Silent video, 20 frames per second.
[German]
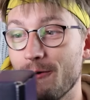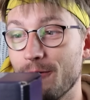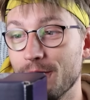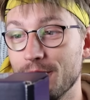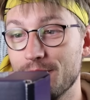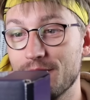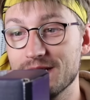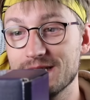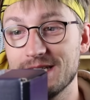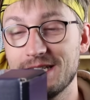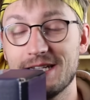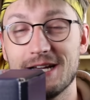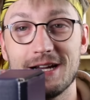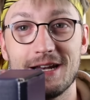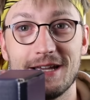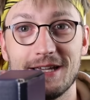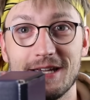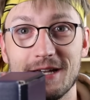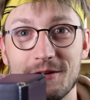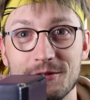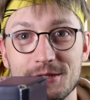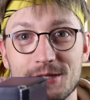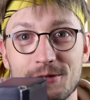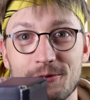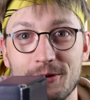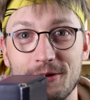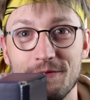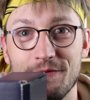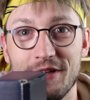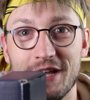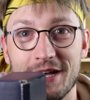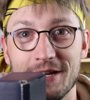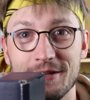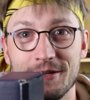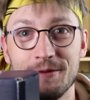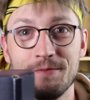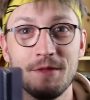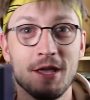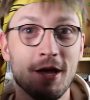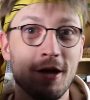und was ich da gleich rausholen
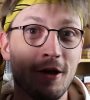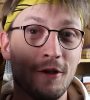werde.